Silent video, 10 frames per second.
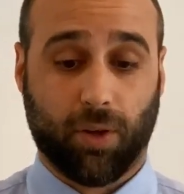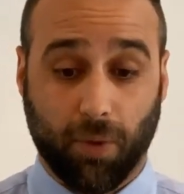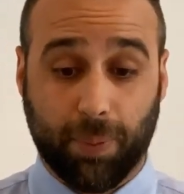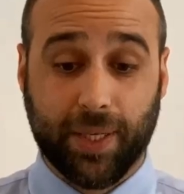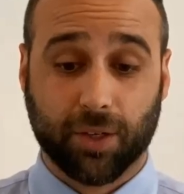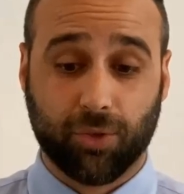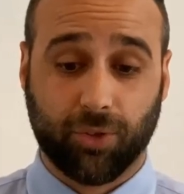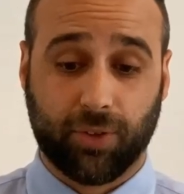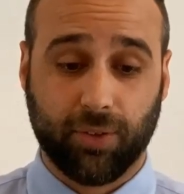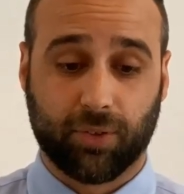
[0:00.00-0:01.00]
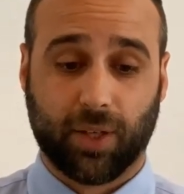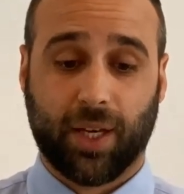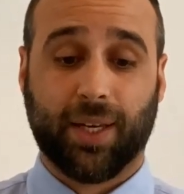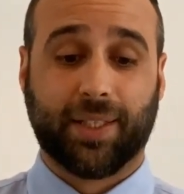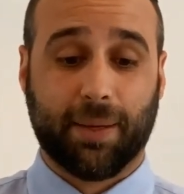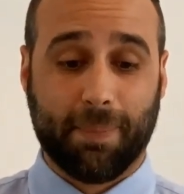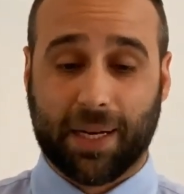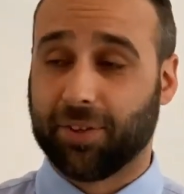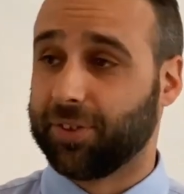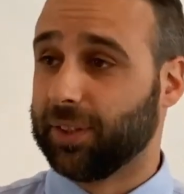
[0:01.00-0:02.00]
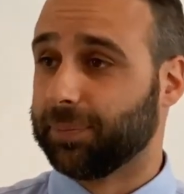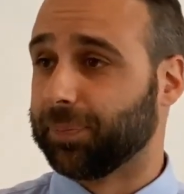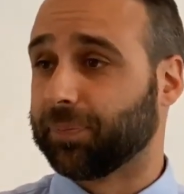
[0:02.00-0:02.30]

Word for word: rempli d'injustice, qui est malsain.